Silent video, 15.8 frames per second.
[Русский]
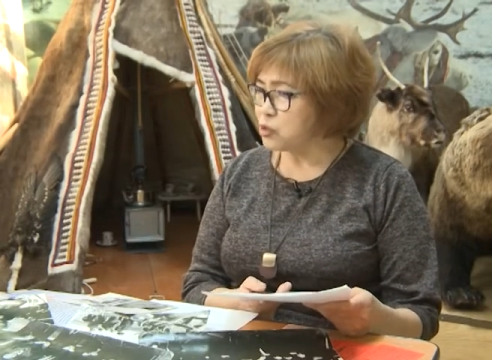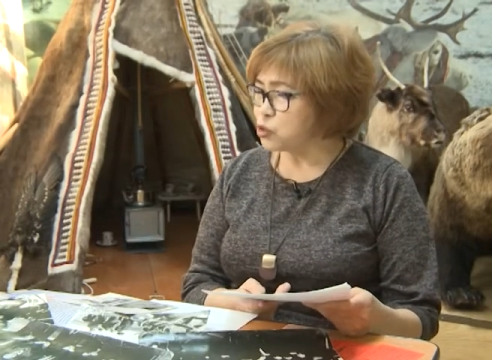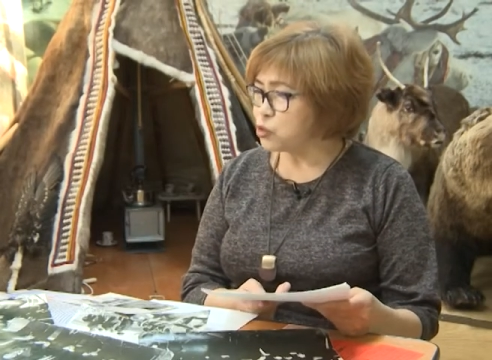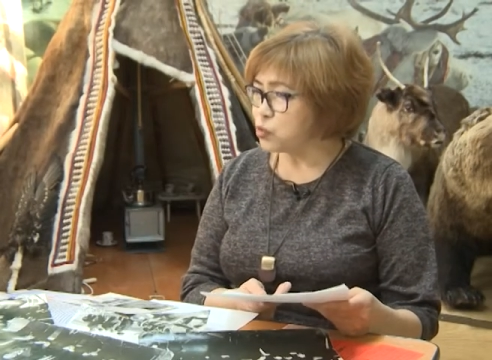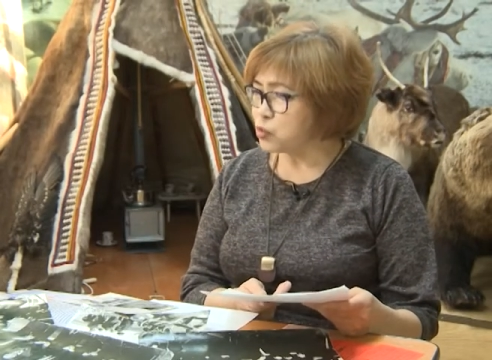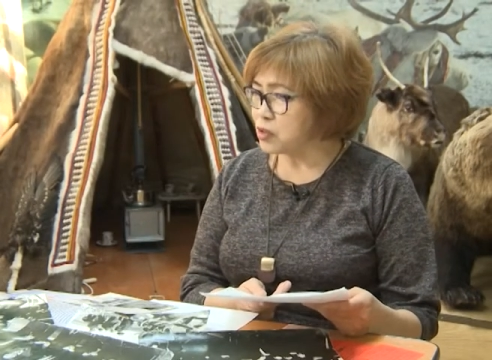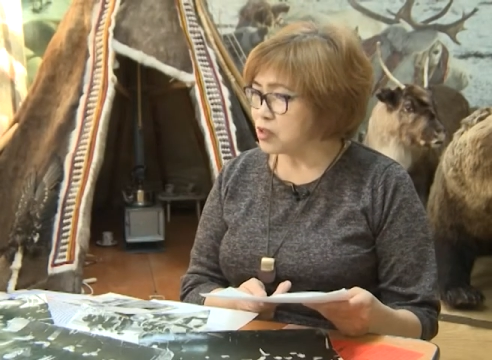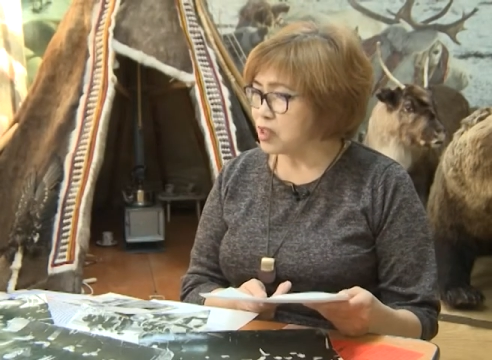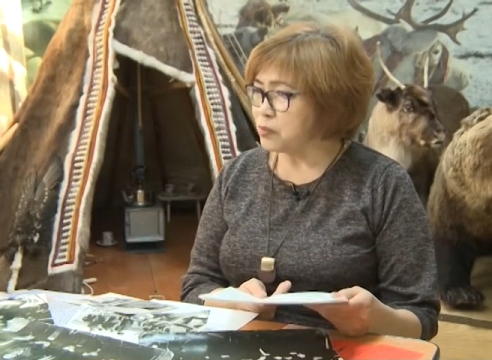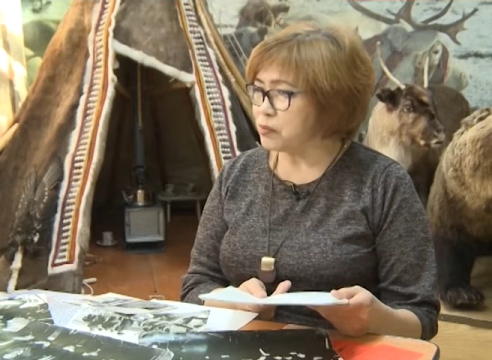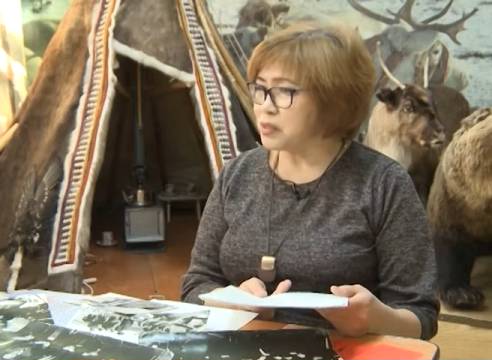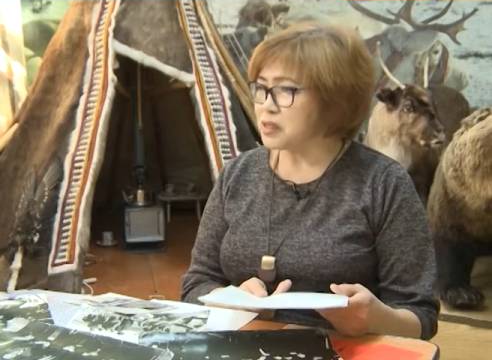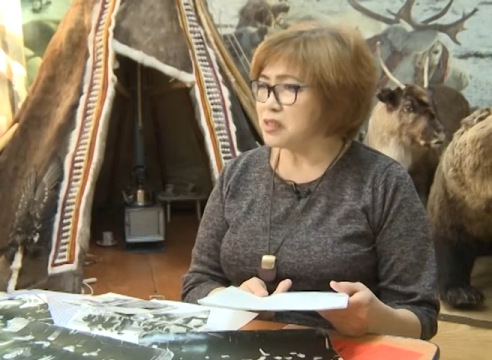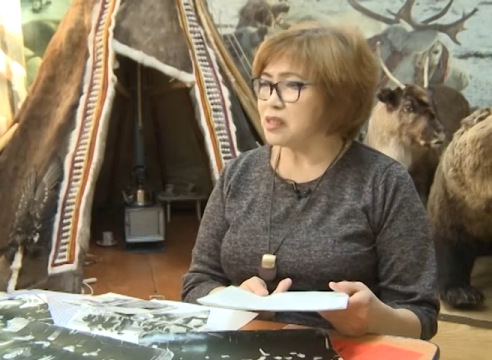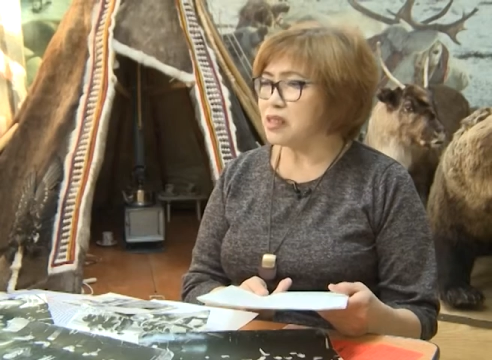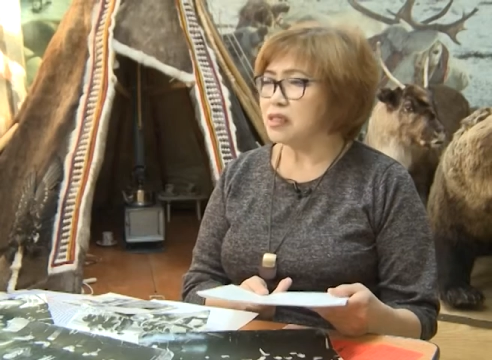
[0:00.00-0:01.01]
что-то там
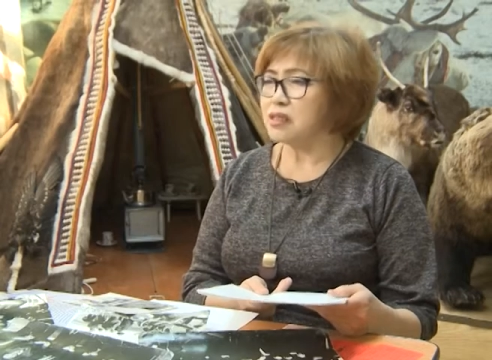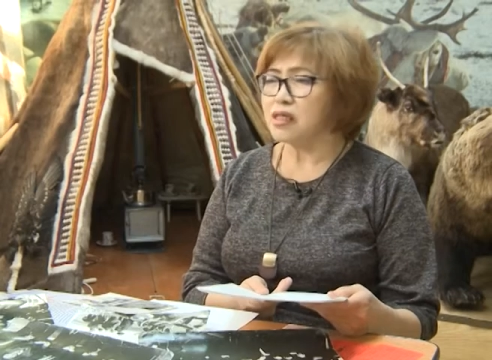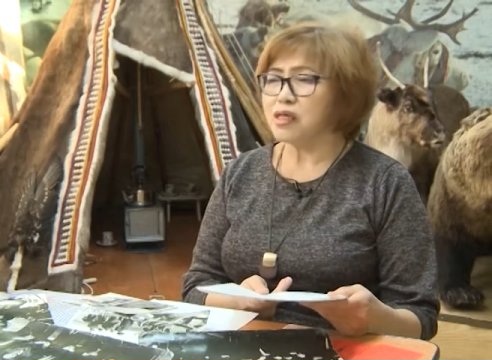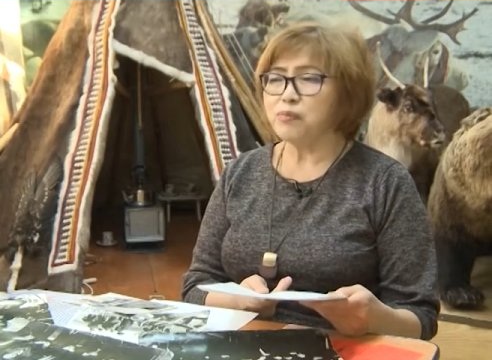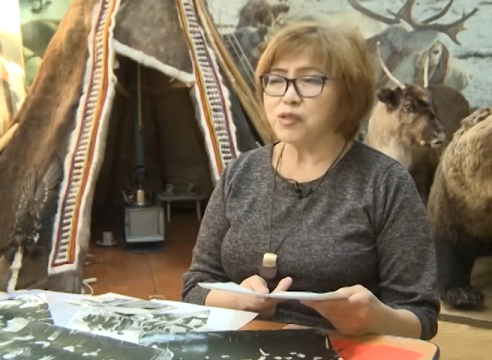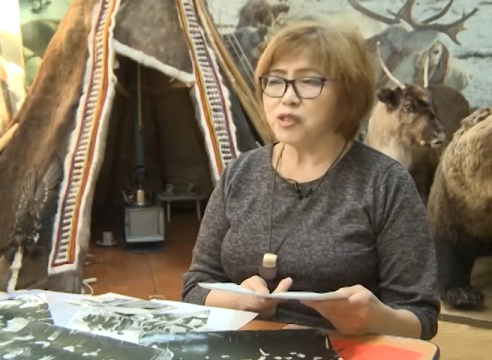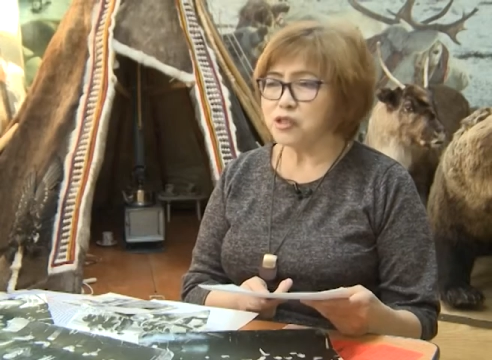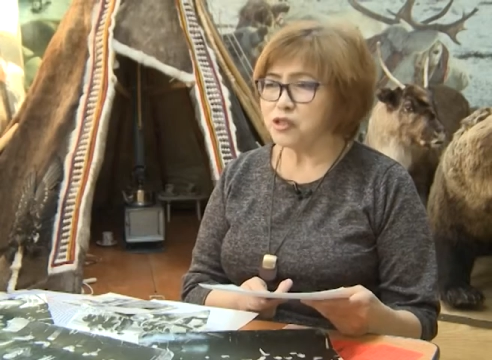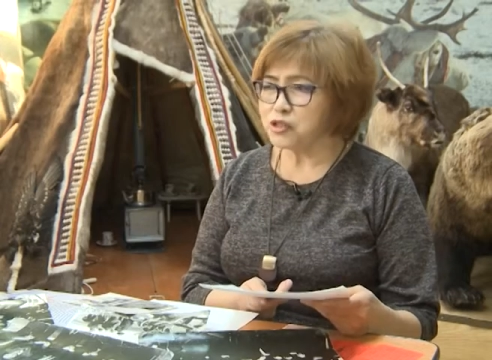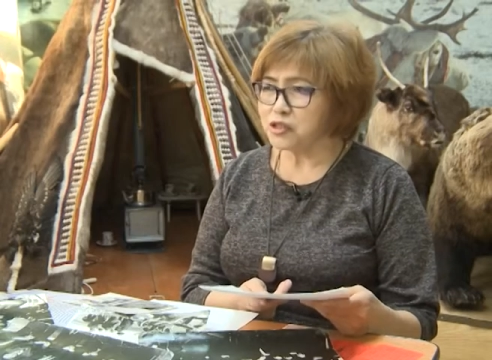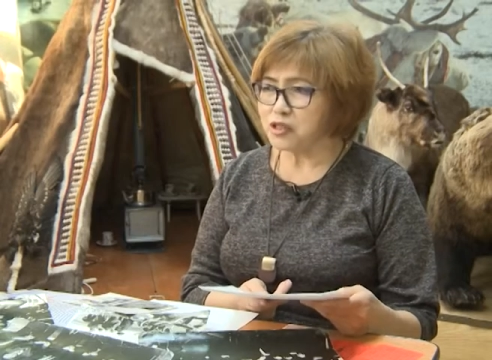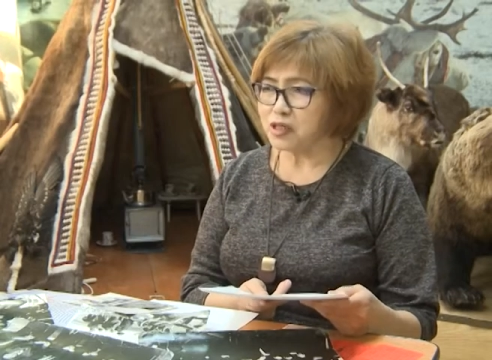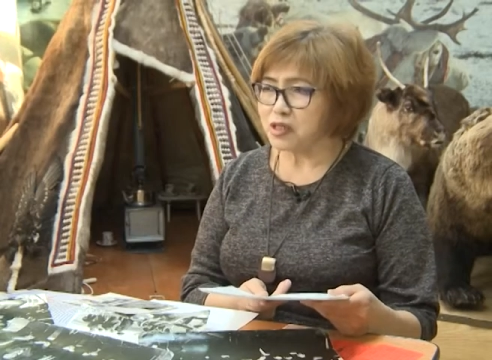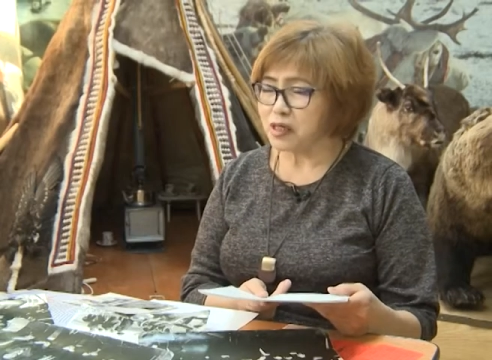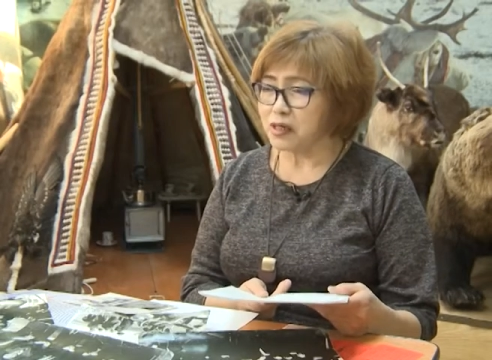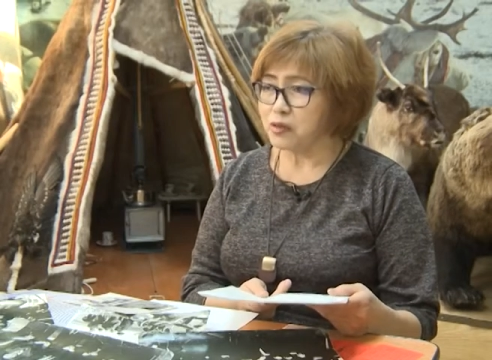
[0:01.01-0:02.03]
мастерит,
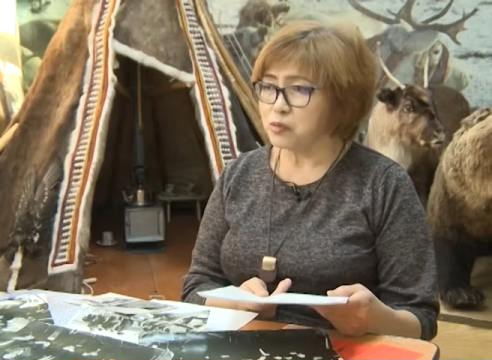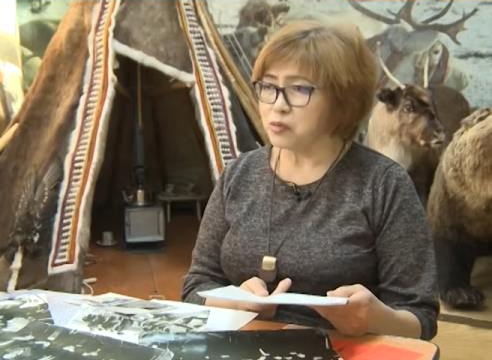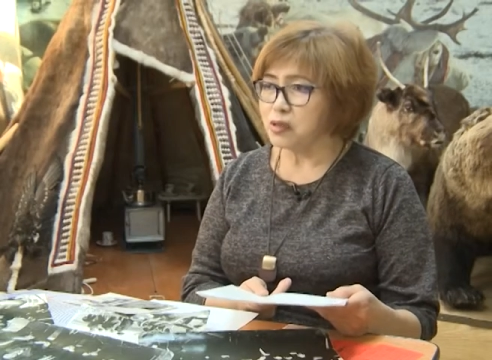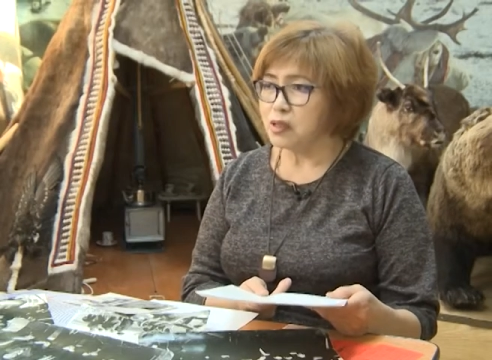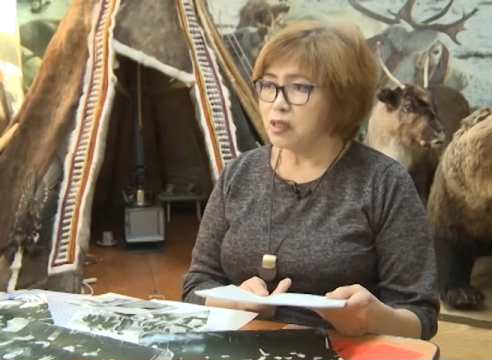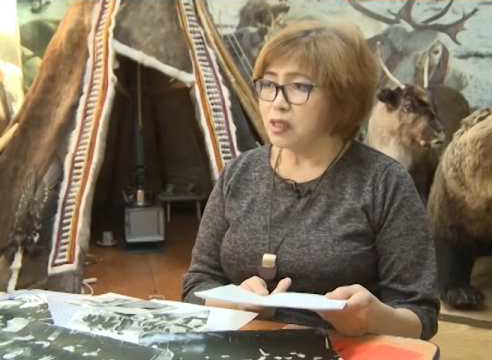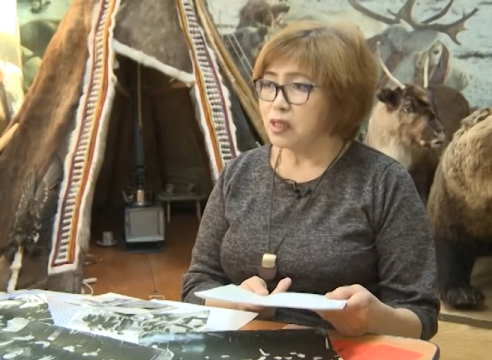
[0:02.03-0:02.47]
ребятишки играют,